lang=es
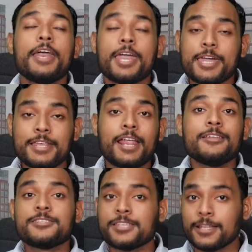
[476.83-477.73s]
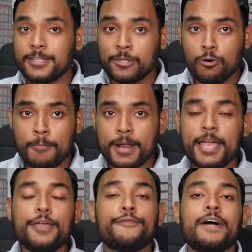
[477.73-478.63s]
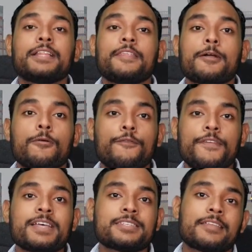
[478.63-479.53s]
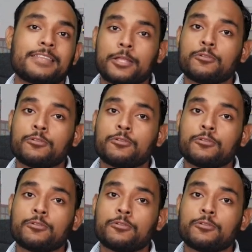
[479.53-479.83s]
generan incertidumbre y falta de confianza tanto en